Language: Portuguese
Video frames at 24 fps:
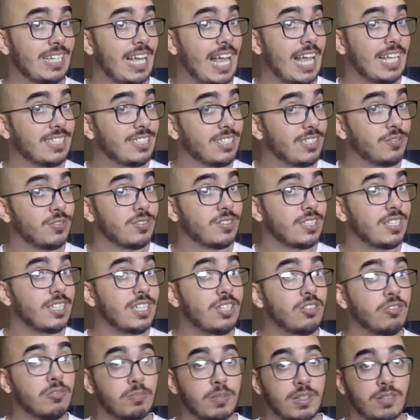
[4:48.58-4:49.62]
ative o
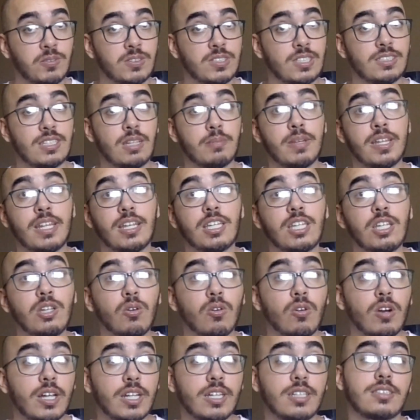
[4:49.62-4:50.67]
sininho para vocês saberem que
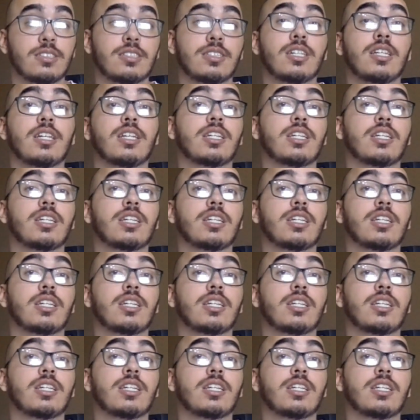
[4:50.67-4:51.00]
horas